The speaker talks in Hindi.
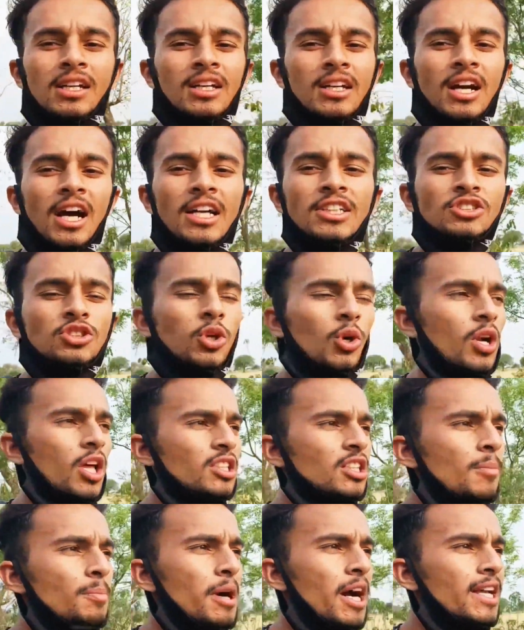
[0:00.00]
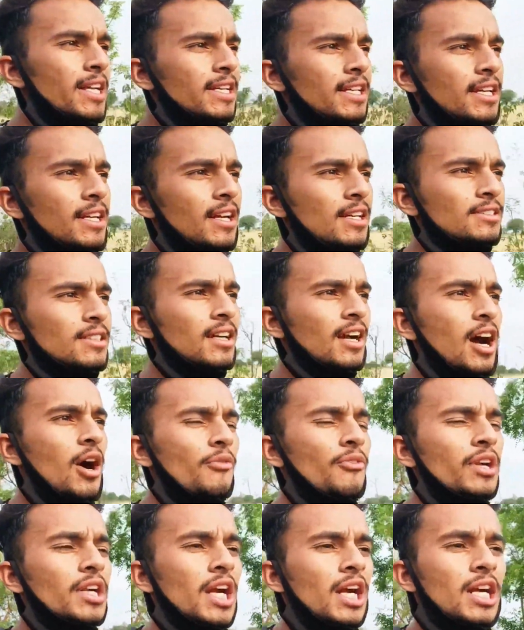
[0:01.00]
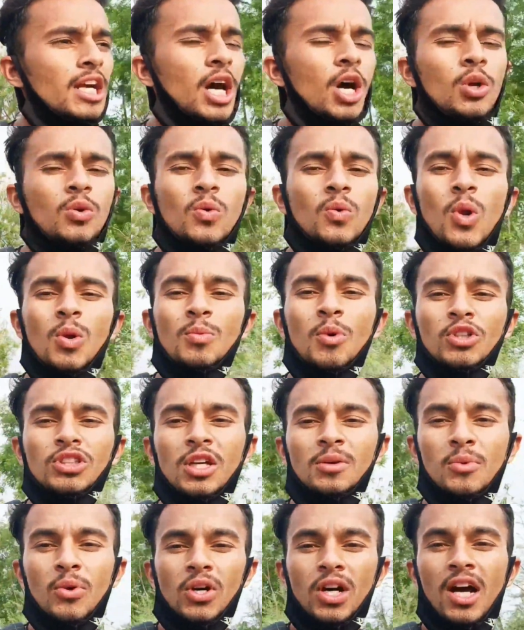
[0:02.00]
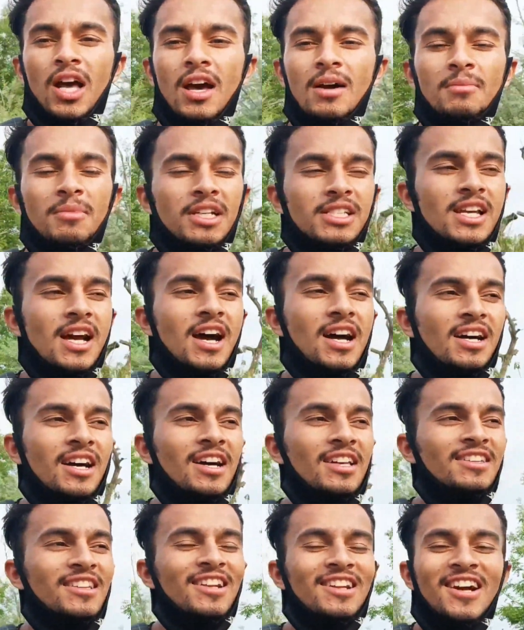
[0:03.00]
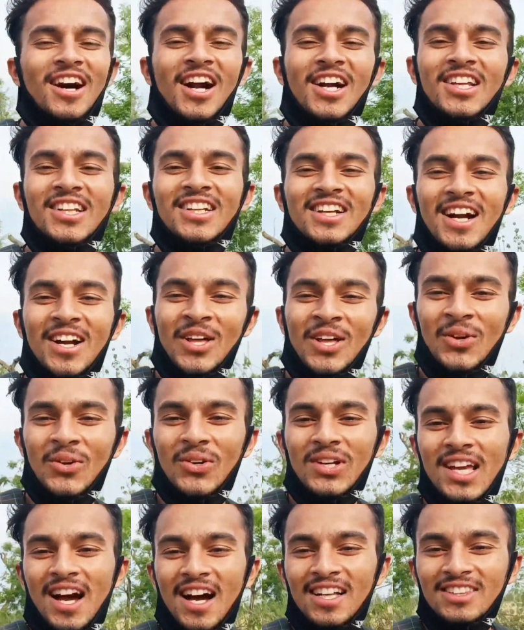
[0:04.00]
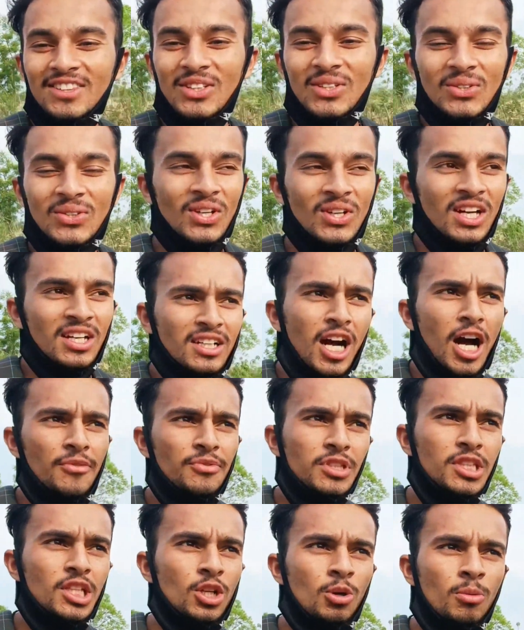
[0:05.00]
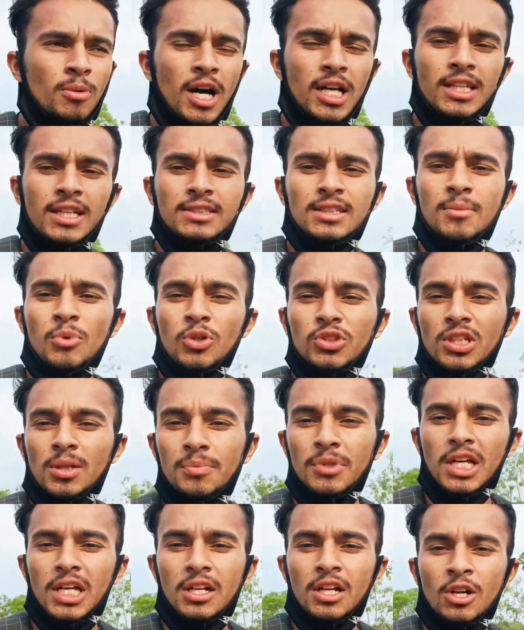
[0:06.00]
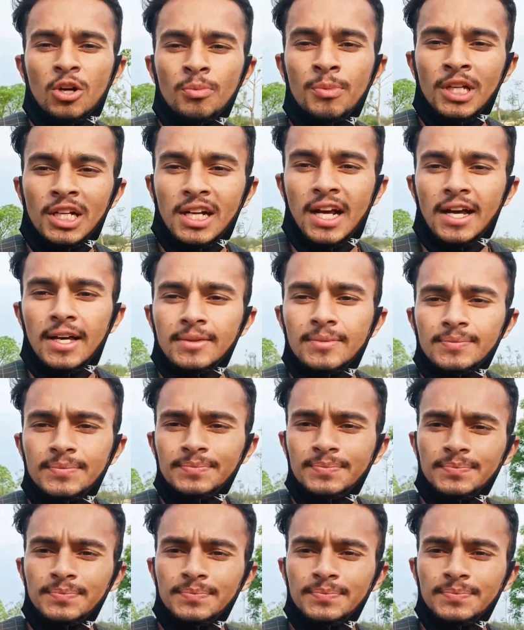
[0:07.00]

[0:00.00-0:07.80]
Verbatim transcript: गाइस थोड़ा सा पानी गिरने से काफ़ी ठंडा और कूल मौसम हो गया मज़ा आ गया दिल गार्डन गार्डन हो गया आज तो काफ़ी दिनों बाद ऐसा मौसम देखने को मिल रहा है